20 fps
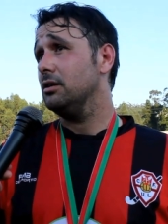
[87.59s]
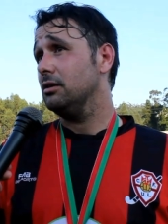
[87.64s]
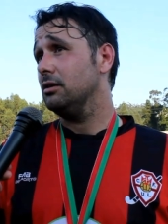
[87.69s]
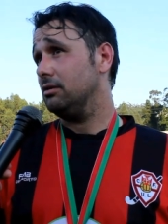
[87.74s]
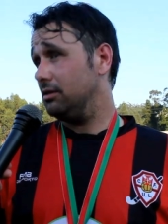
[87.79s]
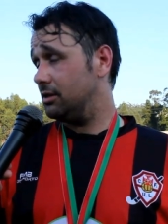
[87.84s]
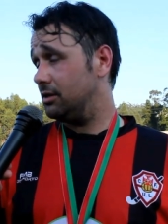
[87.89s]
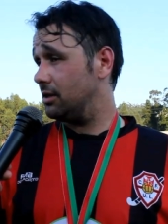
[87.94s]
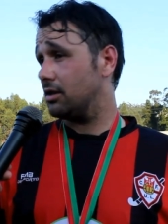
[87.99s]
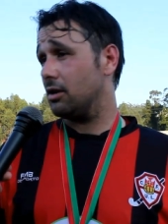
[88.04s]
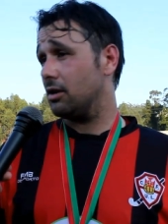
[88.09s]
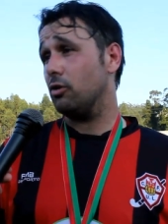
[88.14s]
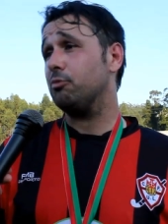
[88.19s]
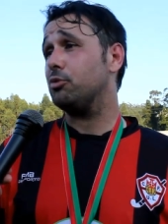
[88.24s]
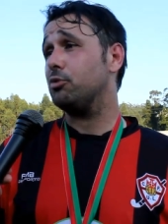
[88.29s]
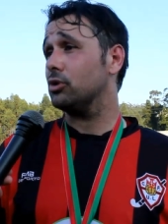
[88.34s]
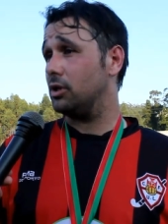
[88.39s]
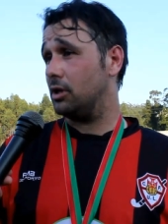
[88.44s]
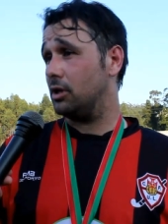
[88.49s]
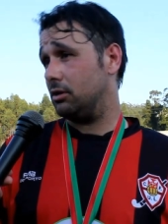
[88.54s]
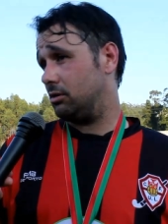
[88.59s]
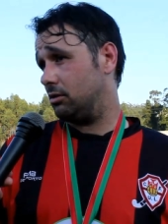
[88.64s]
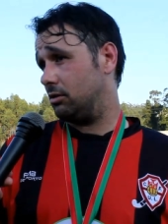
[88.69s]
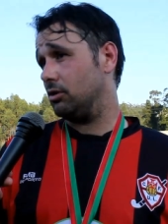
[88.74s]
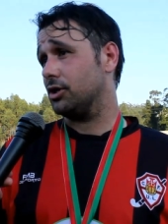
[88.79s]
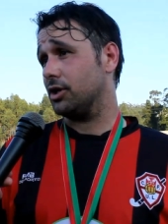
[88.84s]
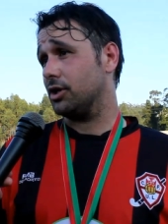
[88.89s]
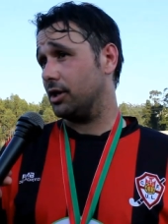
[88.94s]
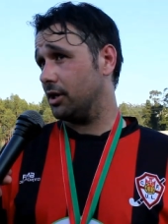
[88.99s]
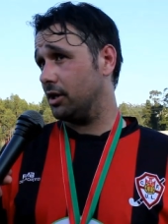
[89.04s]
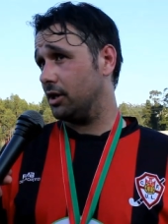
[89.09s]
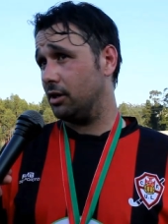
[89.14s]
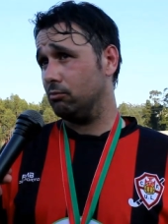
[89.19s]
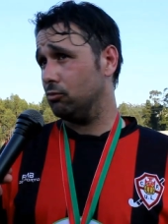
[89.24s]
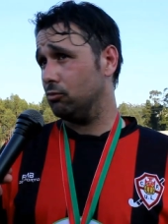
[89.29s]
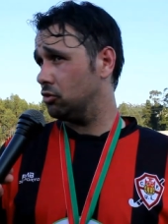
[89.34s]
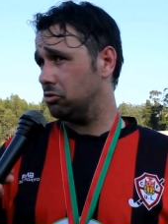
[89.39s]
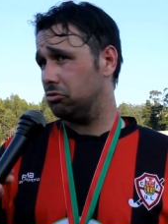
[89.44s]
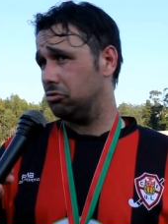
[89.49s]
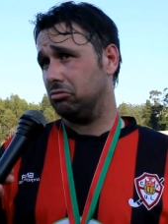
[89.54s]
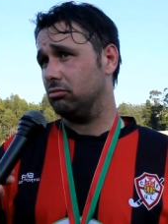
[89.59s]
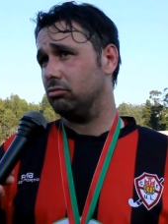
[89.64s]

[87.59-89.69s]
e isso é que é o importante. E nós ganhamos,